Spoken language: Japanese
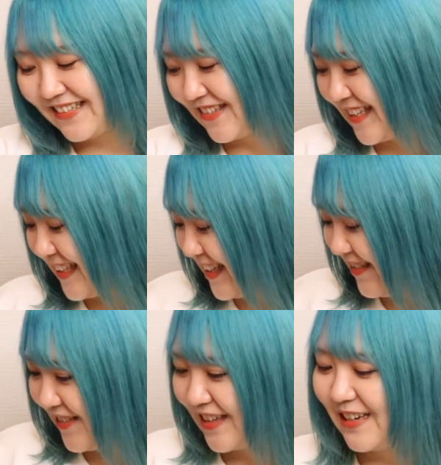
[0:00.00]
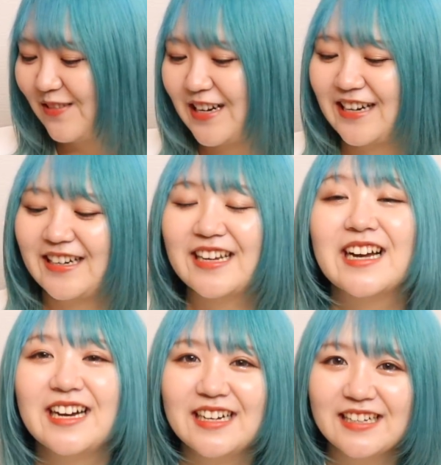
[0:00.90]
ちょっとさん代目のライブ関連
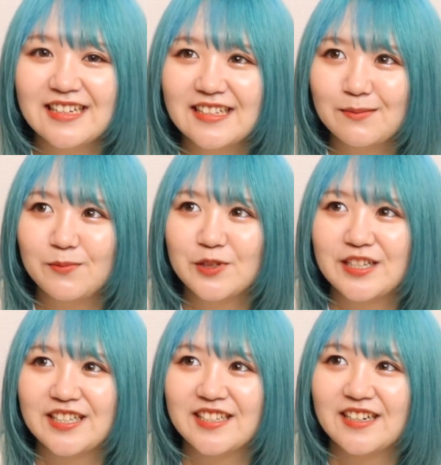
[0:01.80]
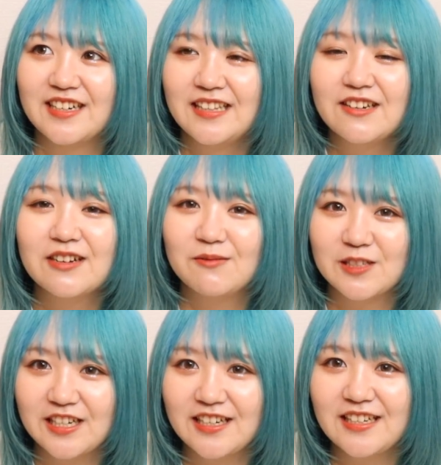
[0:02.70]
が、もしかしたら出るかも
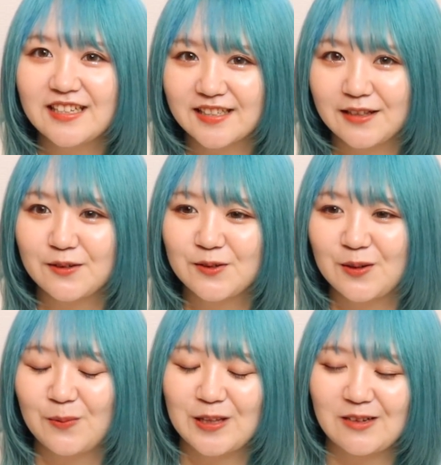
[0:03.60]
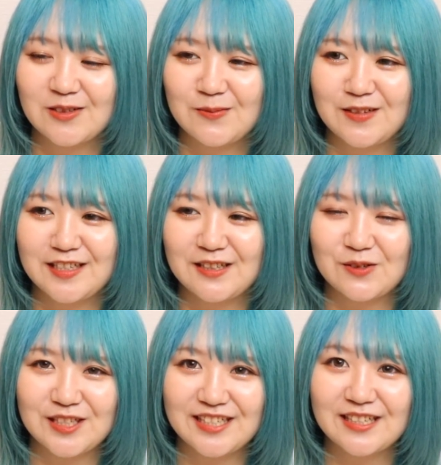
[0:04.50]
しれないんですけど、それも楽しみにしてて
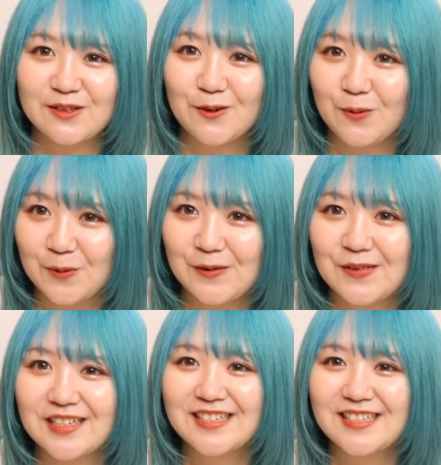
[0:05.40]
ほしいなと思いま